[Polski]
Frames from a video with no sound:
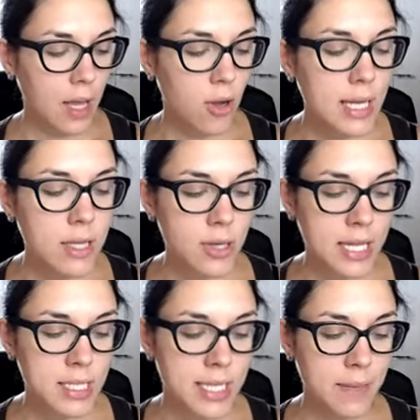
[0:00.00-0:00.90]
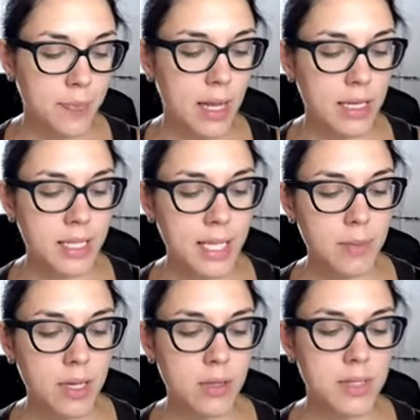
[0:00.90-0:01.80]
Kolejno ręce.
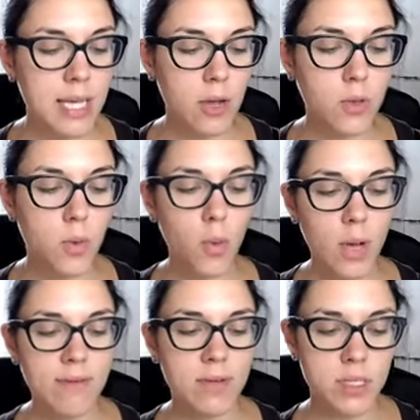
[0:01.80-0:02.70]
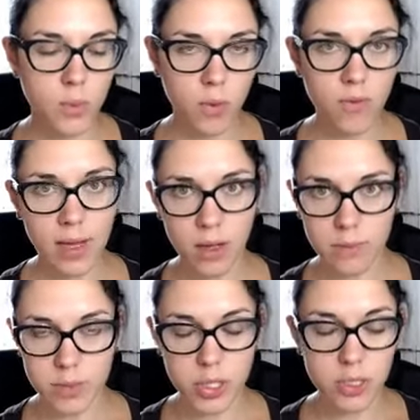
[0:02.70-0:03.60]
Linia biegnąca od kółka
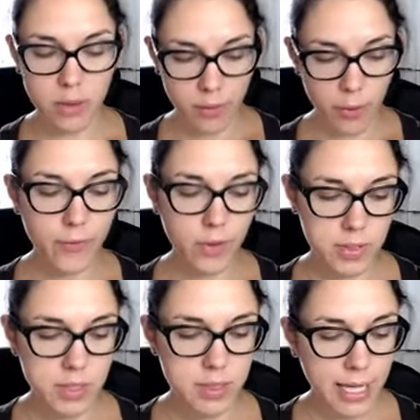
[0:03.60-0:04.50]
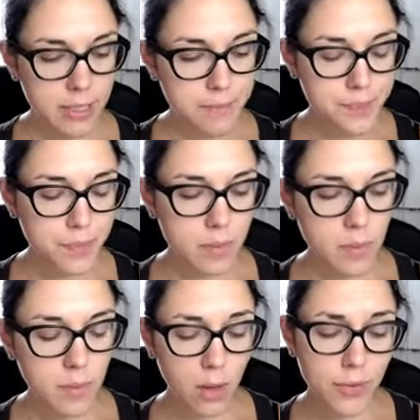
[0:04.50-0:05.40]
wędzidłowego czy od wodzy, tak?
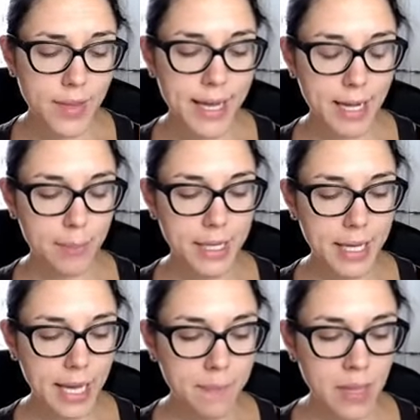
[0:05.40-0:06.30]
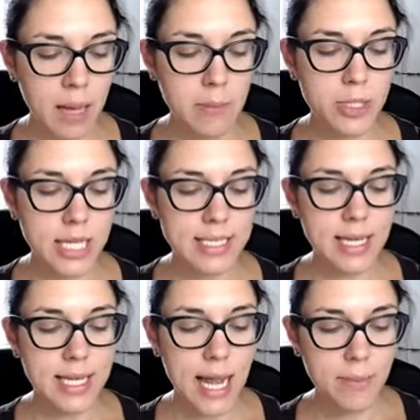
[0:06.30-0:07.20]
Od nachrapnika przez
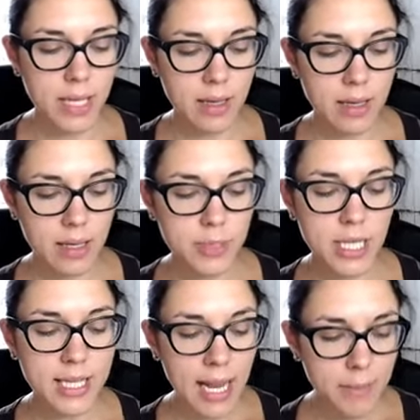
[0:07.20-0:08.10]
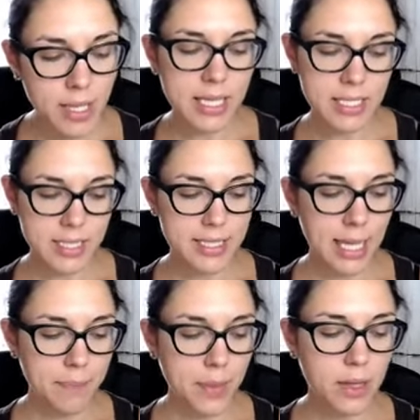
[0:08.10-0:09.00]
ramię, e, przed ramię
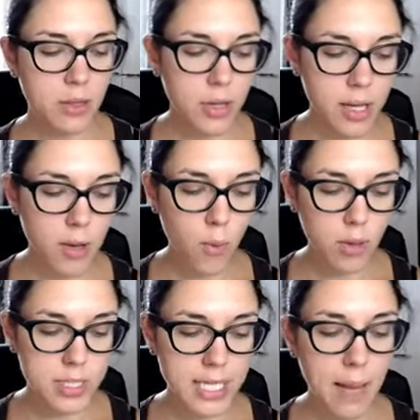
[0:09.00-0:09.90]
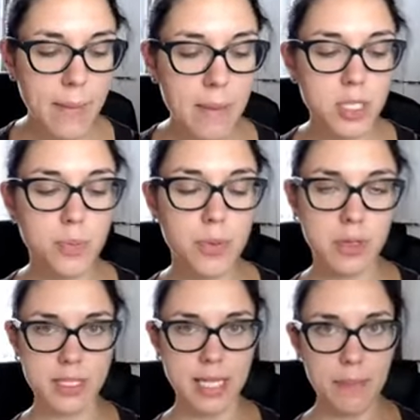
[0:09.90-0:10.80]
jeźdźca do jego łokcia ma być
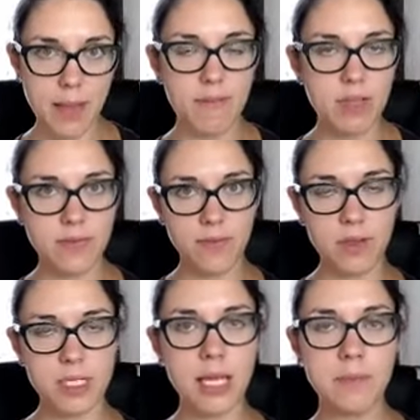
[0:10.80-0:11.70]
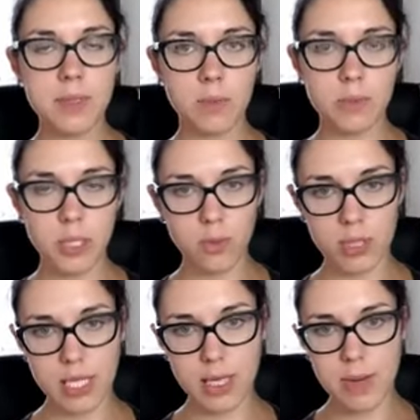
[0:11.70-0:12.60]
prosta, a więc wodze są
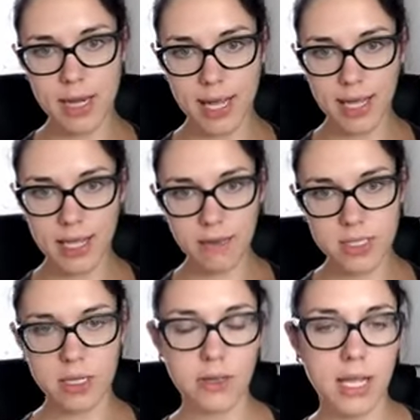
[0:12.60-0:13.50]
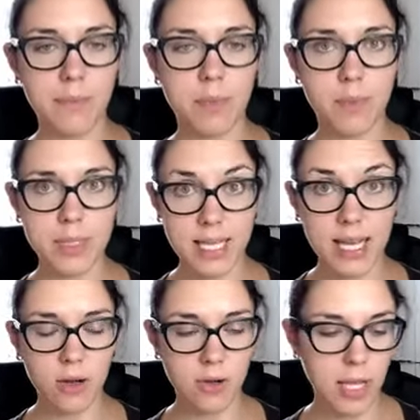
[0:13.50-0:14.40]
przedłużeniem ręki w stronę
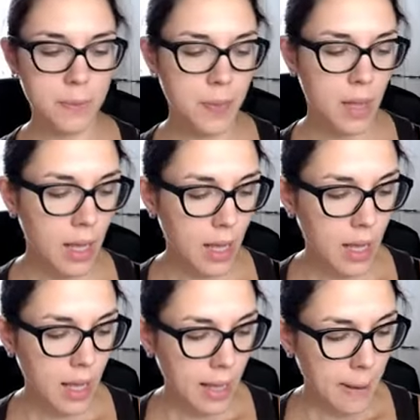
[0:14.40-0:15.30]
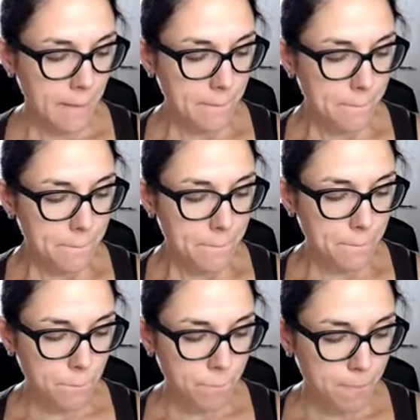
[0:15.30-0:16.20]
pyska konia.
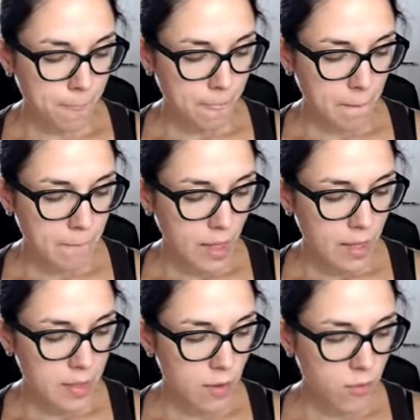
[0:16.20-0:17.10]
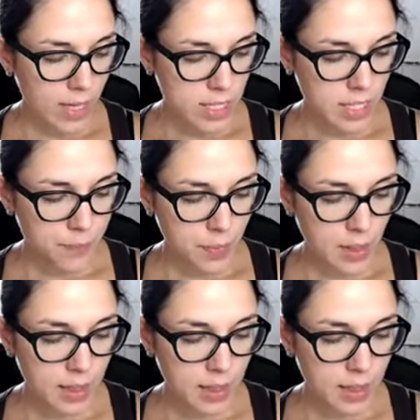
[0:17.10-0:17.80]
Mm, no właśnie.